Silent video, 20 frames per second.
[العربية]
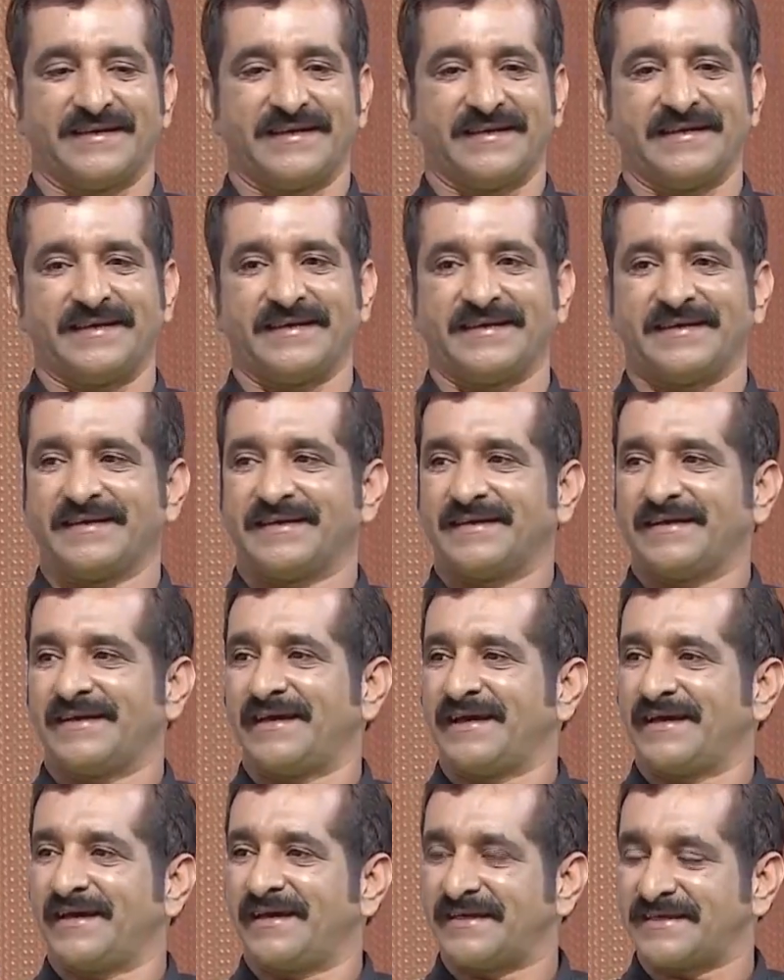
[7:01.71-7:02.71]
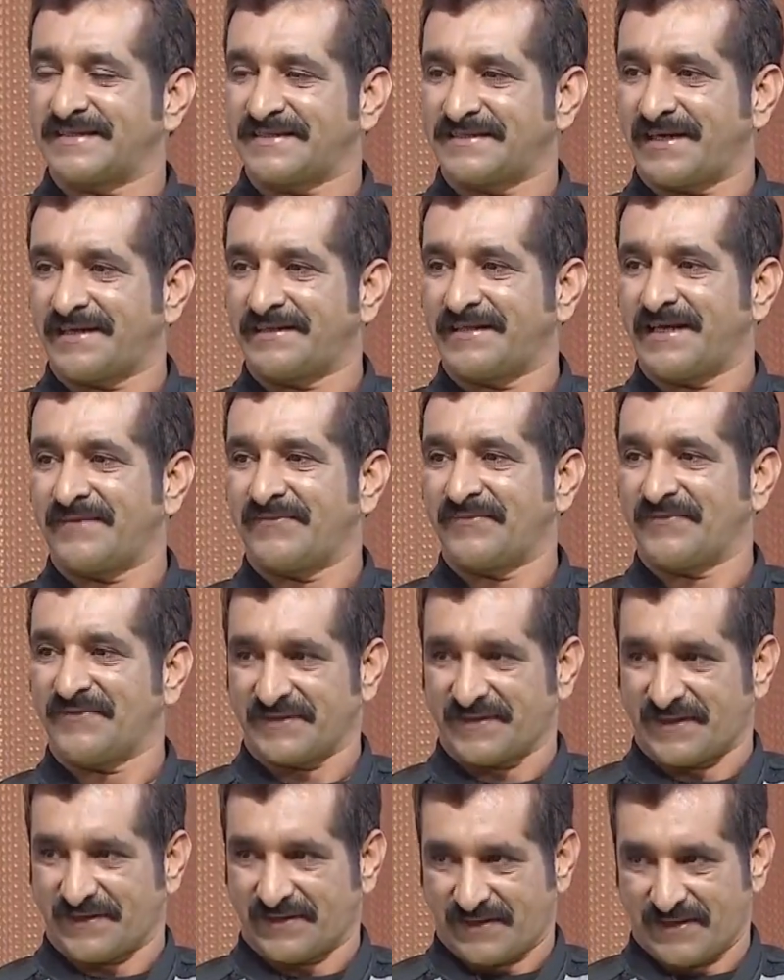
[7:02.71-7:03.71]
لاستخدام في
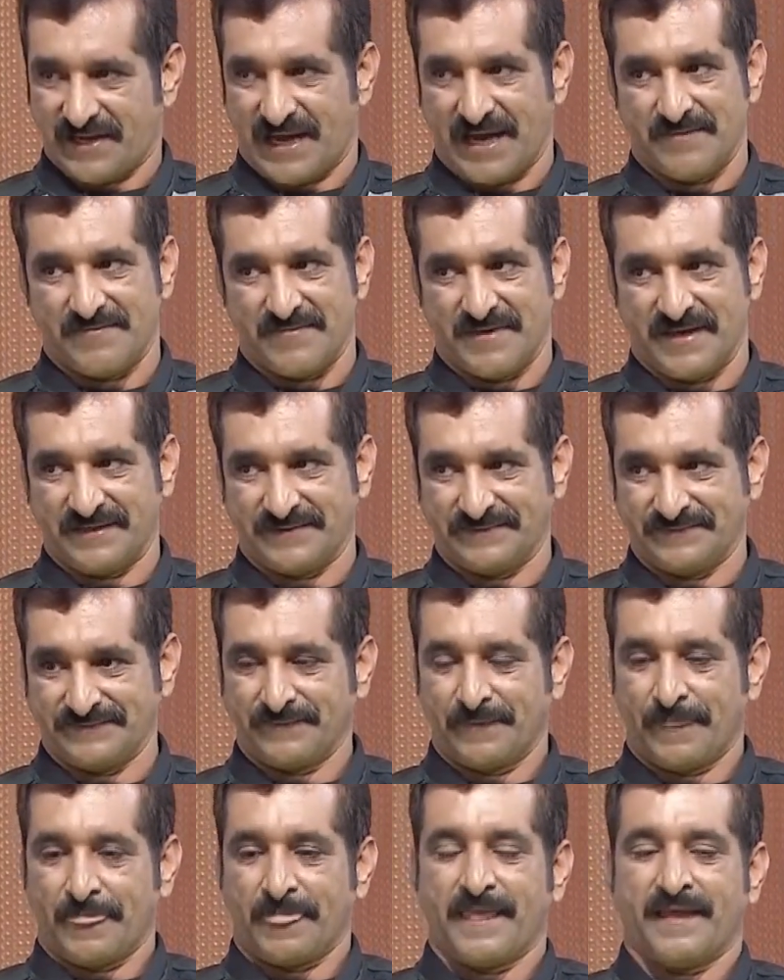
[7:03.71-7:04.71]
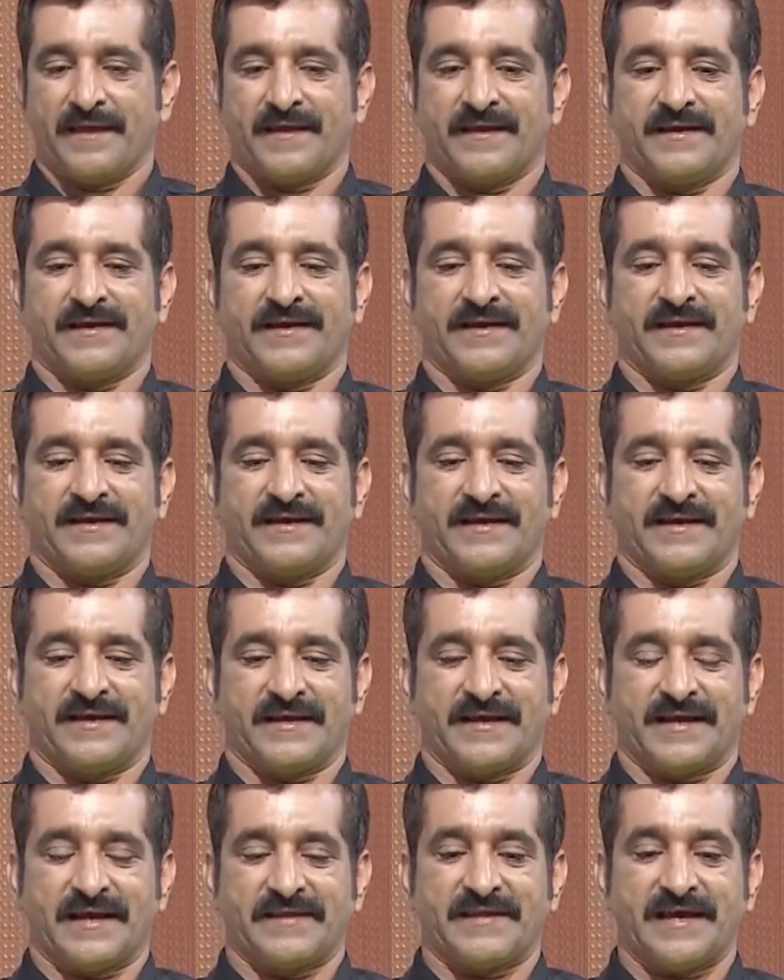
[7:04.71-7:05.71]
الطرق العامه. آه،
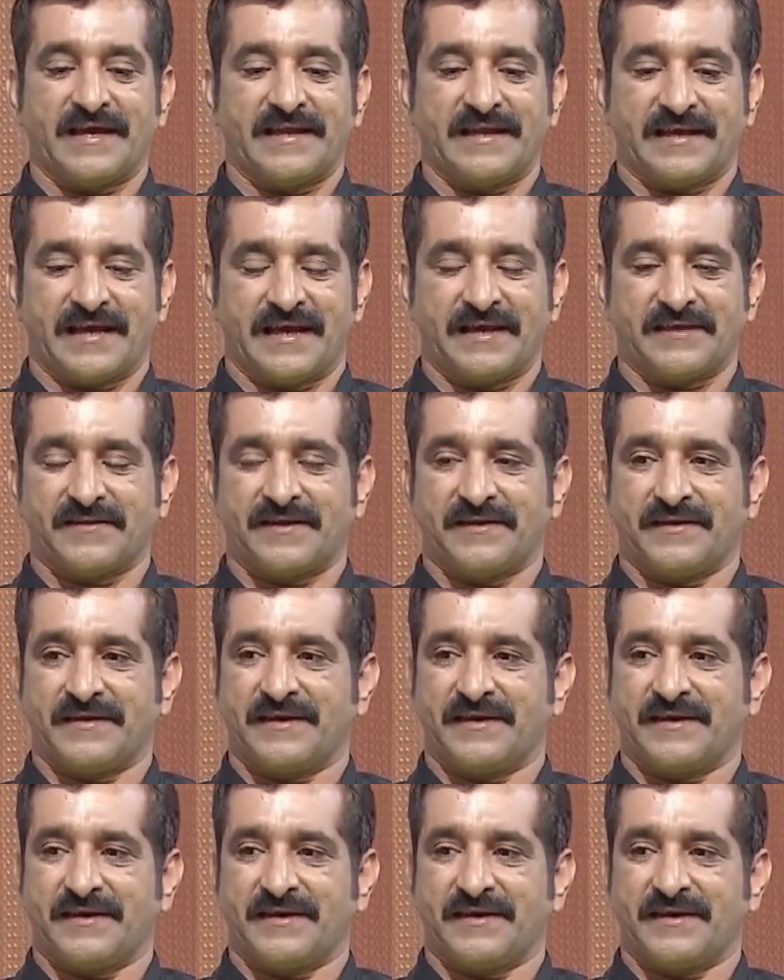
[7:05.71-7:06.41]
كذلك ايضا